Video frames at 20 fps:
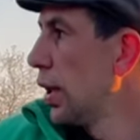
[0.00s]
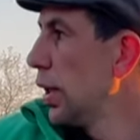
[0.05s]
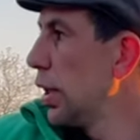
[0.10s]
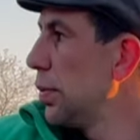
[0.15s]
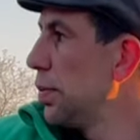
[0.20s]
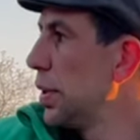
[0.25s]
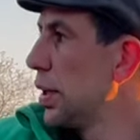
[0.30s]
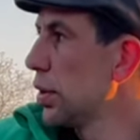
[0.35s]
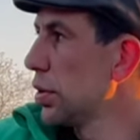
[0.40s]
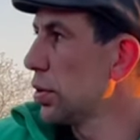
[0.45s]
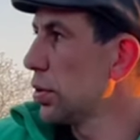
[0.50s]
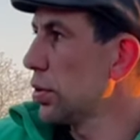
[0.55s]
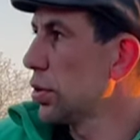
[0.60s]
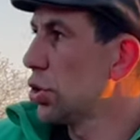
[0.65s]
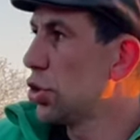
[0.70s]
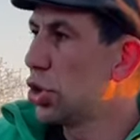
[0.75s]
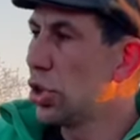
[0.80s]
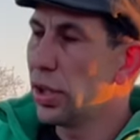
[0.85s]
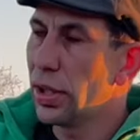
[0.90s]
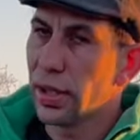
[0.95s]
eh bien
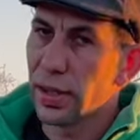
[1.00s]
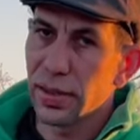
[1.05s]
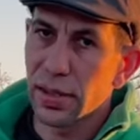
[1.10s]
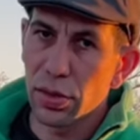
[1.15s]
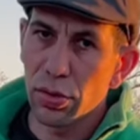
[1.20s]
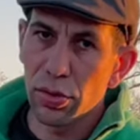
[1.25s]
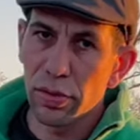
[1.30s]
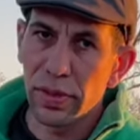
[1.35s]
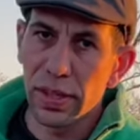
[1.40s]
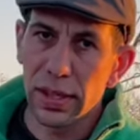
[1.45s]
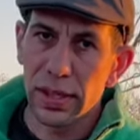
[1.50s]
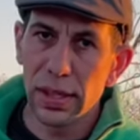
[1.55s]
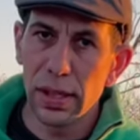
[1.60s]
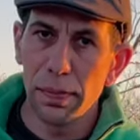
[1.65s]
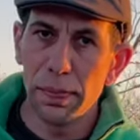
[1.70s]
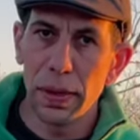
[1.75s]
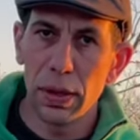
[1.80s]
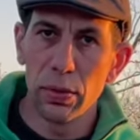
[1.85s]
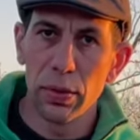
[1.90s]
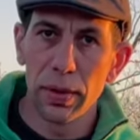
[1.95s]
j'ai la ceinture verte qui est
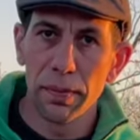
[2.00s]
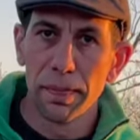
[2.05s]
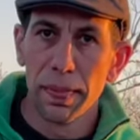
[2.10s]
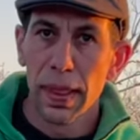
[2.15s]
pas loin.